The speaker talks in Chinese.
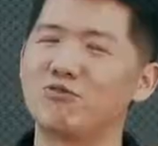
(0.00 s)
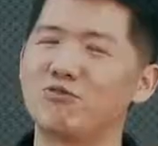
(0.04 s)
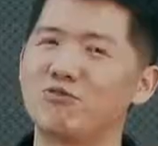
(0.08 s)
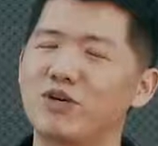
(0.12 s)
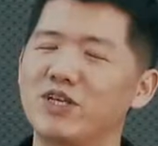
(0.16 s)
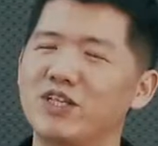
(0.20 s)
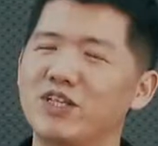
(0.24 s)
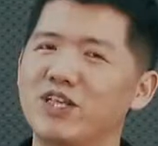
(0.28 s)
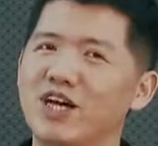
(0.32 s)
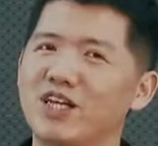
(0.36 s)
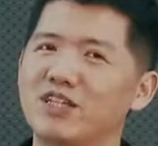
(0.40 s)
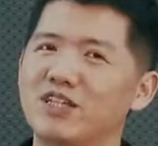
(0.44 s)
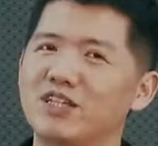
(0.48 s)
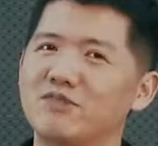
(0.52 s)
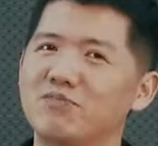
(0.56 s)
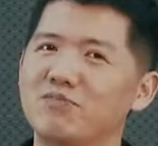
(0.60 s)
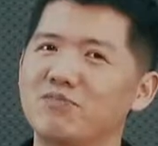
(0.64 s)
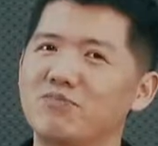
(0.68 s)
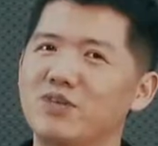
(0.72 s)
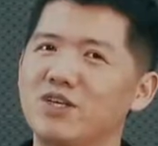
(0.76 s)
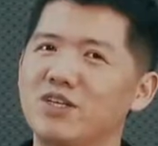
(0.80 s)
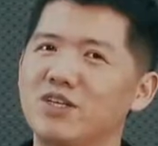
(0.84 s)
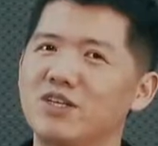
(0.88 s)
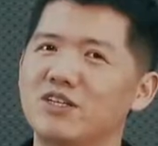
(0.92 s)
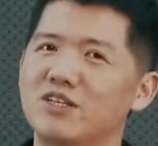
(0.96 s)
我们北大的
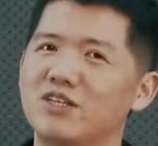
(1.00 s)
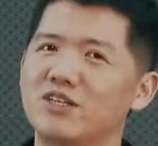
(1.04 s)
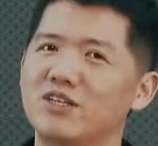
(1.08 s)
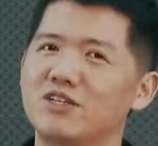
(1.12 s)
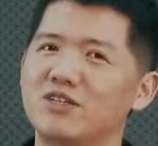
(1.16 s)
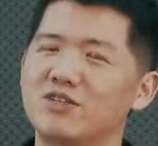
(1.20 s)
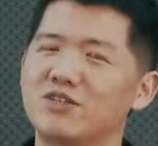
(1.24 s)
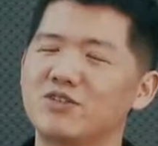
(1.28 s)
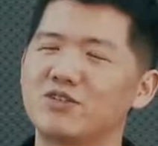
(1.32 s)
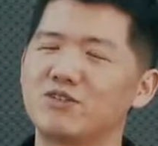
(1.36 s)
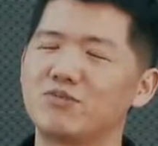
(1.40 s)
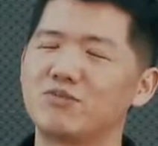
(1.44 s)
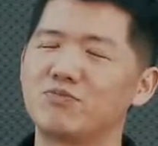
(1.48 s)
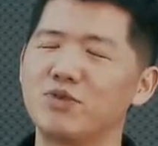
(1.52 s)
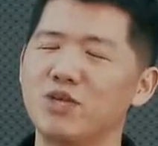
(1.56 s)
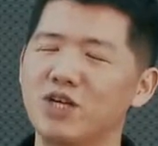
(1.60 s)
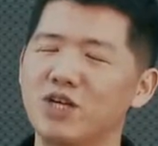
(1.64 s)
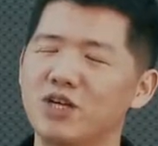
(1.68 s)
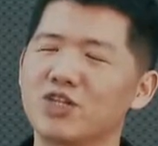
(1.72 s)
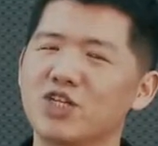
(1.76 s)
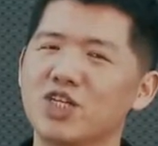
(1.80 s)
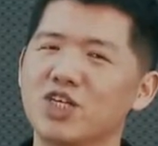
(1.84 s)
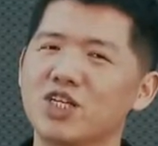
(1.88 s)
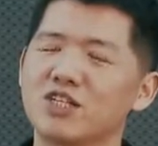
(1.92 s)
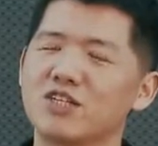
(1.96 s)
毕业的毕
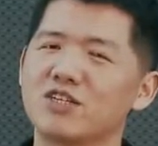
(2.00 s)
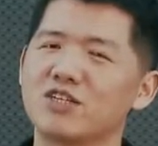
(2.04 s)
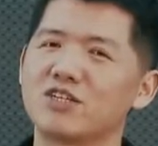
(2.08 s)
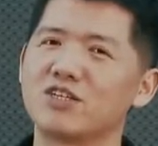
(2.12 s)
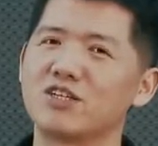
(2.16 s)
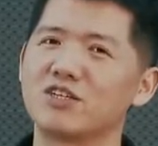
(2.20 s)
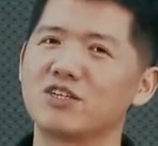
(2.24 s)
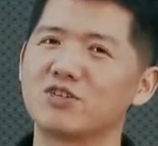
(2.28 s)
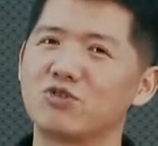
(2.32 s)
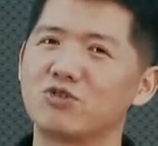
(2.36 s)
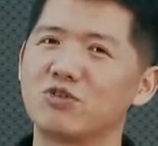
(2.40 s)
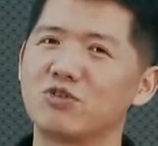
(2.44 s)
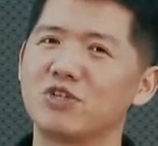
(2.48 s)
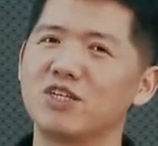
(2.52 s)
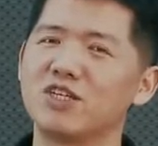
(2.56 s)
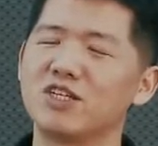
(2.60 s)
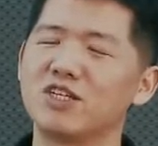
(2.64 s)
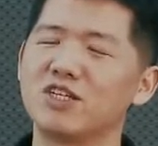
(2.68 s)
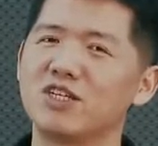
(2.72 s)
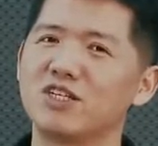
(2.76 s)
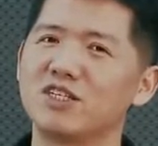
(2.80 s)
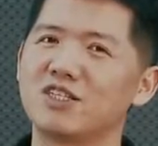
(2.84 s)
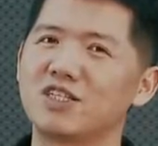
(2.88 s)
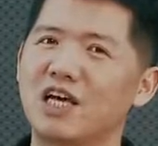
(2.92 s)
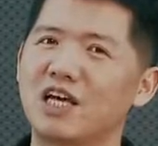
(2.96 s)
业生的这个学历
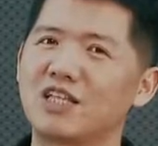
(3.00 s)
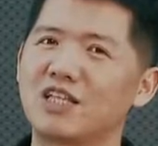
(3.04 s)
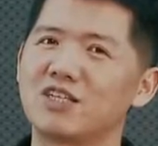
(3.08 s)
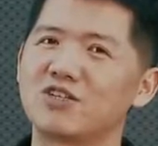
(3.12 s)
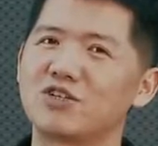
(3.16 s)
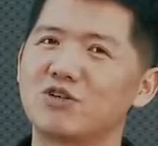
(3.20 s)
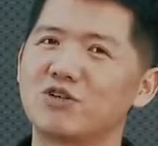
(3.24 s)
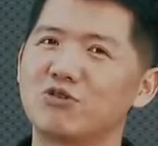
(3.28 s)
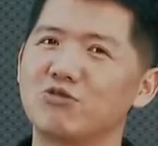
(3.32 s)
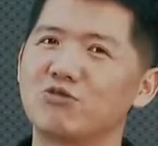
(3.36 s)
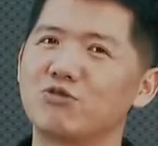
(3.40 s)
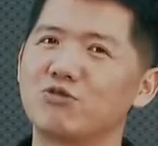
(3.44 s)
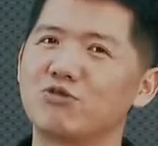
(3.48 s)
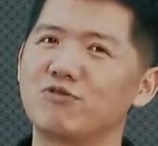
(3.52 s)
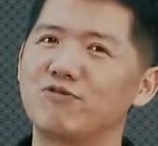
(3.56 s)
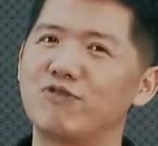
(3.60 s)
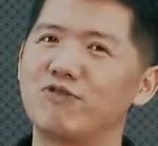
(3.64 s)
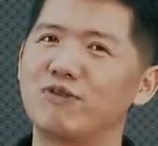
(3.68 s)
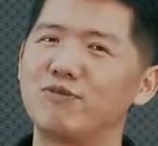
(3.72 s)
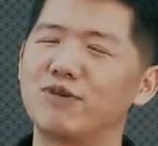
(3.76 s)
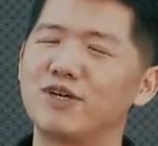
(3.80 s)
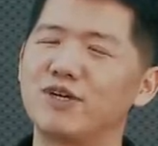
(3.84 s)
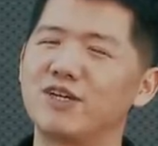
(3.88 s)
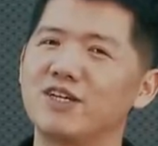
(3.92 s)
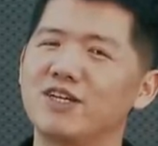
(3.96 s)
跟他的收入
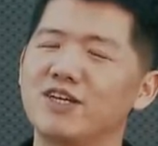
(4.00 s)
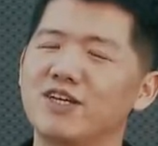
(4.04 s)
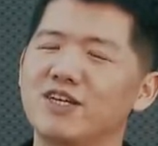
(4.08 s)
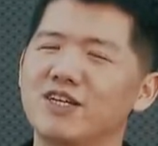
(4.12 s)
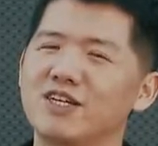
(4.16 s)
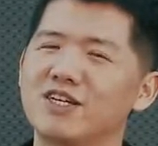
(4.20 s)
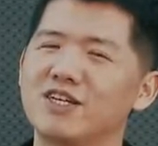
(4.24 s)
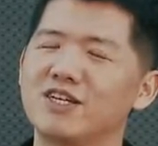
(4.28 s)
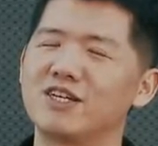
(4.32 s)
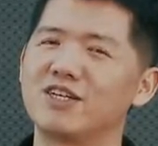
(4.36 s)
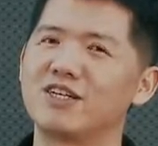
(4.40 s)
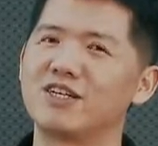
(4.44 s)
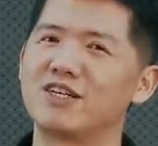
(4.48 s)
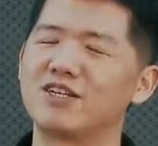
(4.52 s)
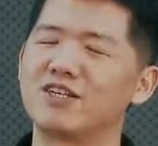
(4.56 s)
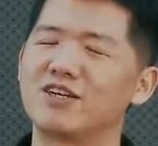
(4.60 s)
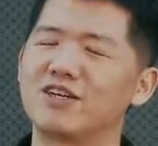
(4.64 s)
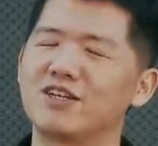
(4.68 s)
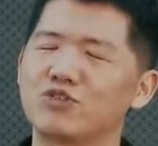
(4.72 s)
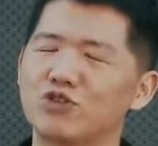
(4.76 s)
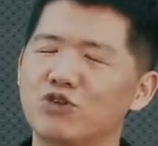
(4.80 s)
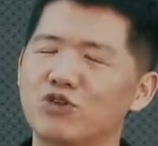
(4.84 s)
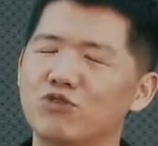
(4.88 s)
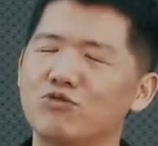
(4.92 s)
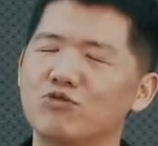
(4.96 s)
分配呃
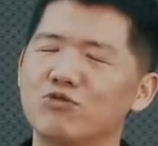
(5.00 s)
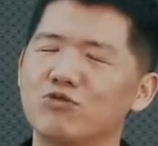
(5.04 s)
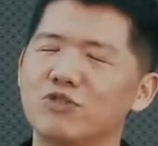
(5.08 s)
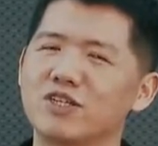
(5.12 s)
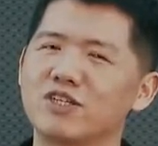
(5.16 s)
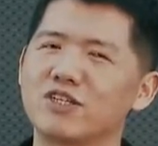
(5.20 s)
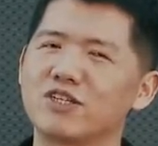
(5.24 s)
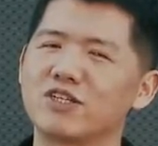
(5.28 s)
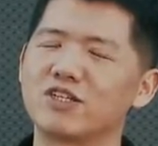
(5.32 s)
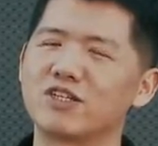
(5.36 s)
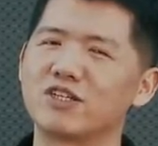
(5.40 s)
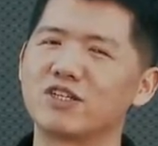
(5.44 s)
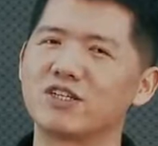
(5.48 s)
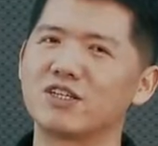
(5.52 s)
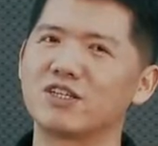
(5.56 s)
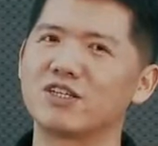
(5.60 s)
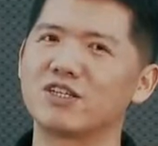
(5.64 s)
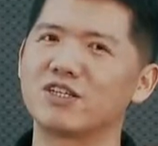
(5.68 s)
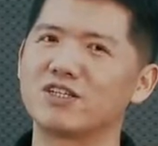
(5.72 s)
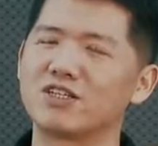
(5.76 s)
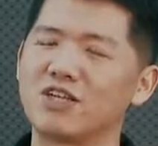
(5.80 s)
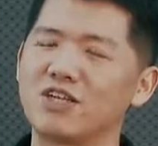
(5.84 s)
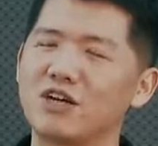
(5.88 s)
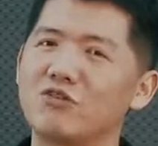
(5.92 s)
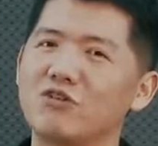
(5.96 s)
收入的这
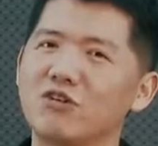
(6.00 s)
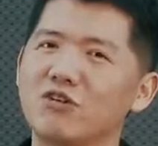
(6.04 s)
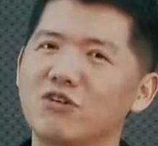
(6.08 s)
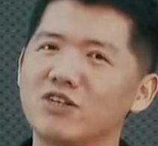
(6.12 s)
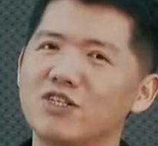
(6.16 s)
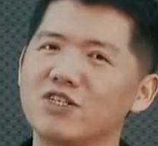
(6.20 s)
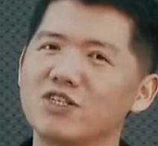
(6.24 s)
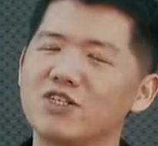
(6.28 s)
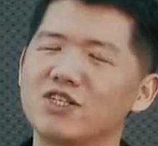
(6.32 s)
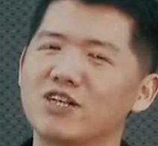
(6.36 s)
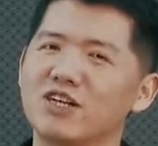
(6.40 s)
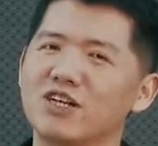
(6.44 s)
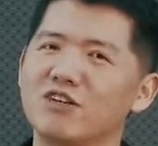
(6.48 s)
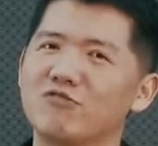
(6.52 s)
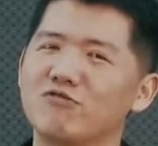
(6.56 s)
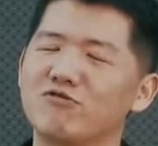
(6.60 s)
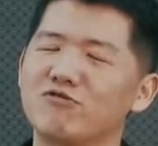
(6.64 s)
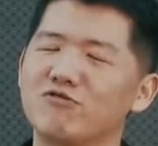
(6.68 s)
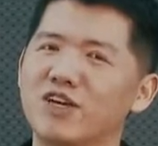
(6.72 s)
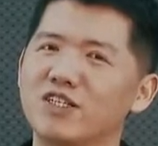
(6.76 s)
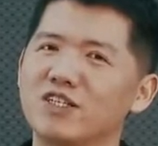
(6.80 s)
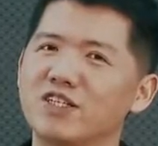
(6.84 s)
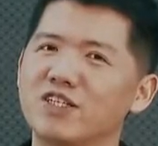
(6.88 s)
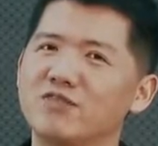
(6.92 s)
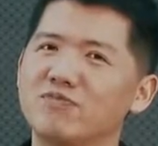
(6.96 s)
个相关关系上，我们
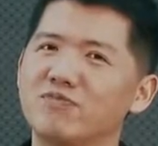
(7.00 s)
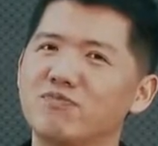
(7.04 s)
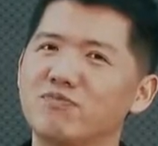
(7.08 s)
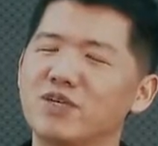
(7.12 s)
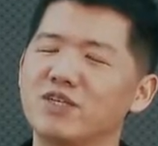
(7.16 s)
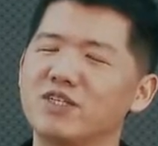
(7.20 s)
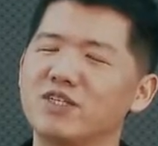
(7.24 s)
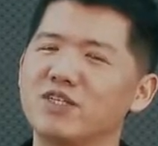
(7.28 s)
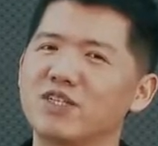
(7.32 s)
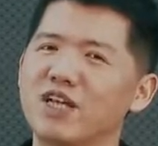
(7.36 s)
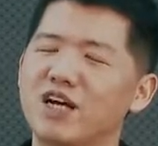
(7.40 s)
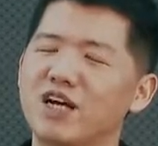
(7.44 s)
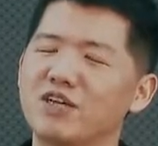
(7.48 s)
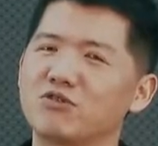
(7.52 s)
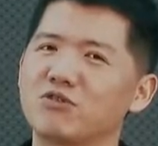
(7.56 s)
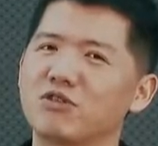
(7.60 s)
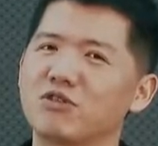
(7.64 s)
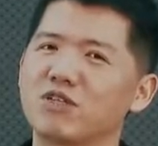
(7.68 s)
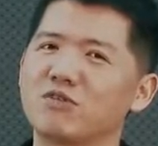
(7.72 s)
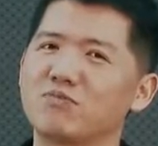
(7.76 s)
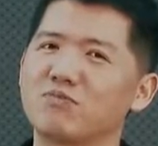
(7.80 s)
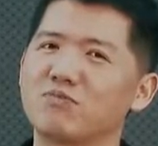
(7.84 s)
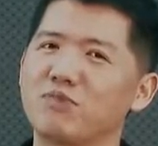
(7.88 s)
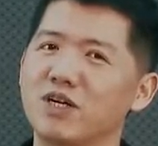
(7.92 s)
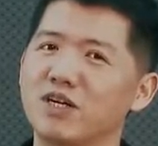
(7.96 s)
发现北京大
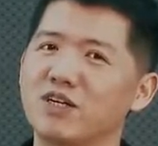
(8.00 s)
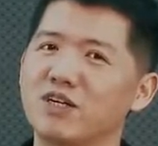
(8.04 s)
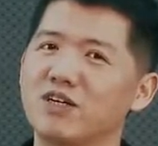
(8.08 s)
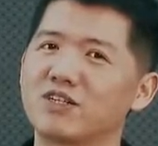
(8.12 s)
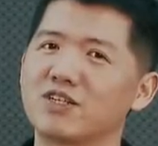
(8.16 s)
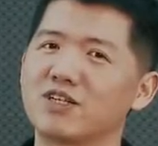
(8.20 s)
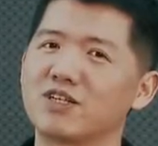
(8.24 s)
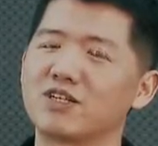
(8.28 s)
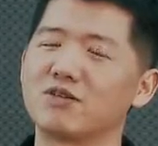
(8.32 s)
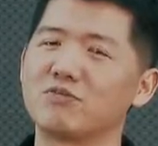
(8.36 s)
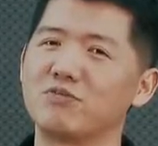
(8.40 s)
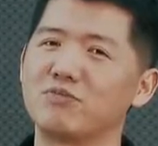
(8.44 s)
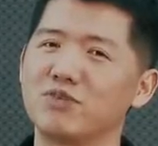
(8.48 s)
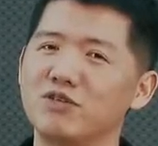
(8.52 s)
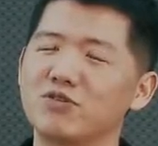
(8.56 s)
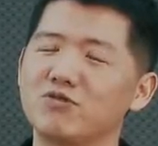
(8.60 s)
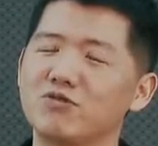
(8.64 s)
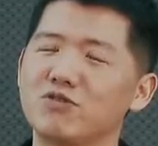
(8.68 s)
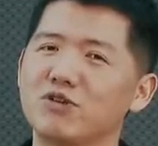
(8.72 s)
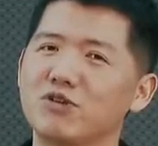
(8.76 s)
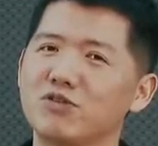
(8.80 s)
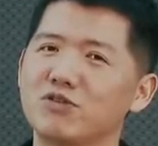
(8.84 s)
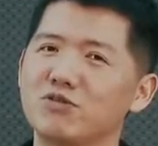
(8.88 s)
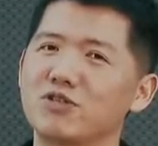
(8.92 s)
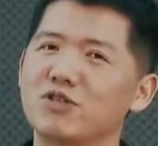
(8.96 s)
学的本科生的平
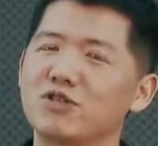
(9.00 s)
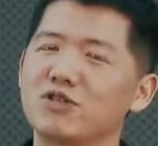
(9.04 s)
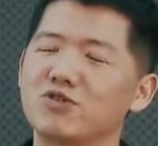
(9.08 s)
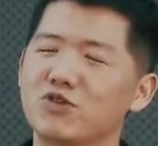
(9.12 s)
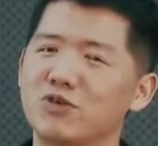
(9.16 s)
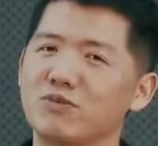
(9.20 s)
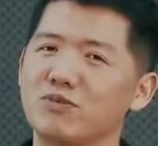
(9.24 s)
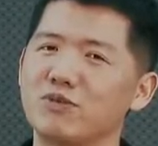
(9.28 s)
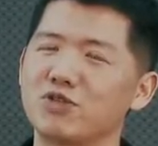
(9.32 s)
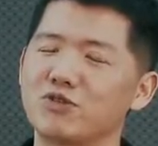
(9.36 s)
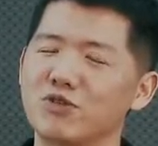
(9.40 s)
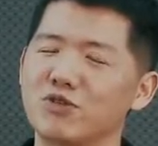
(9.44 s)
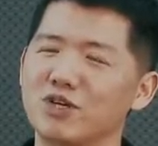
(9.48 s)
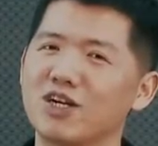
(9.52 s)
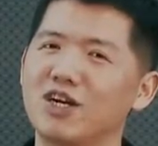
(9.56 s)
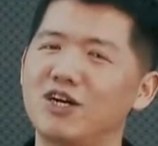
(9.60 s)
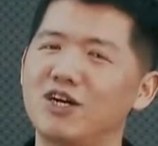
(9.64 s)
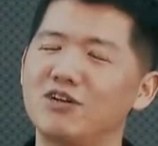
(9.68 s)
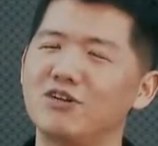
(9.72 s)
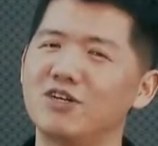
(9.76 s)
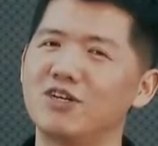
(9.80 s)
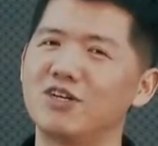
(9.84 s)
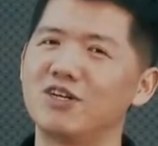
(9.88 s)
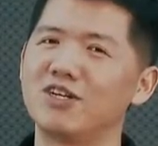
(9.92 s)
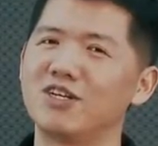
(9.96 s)
均工资水平最
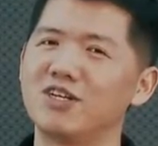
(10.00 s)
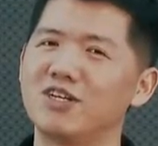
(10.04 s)
高，